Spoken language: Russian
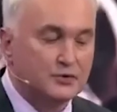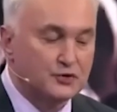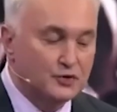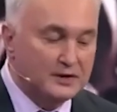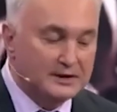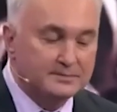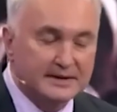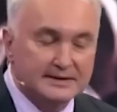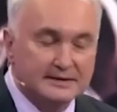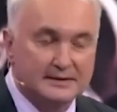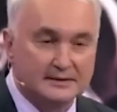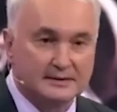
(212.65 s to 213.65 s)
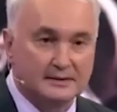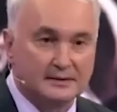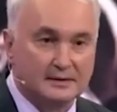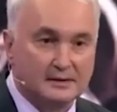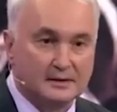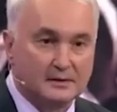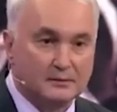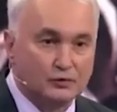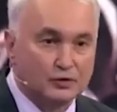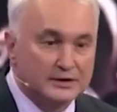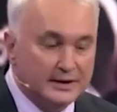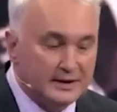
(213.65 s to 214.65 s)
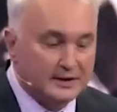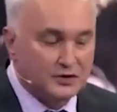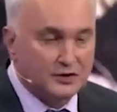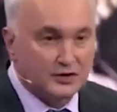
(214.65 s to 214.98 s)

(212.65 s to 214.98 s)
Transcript: что у нас президент, мудрейший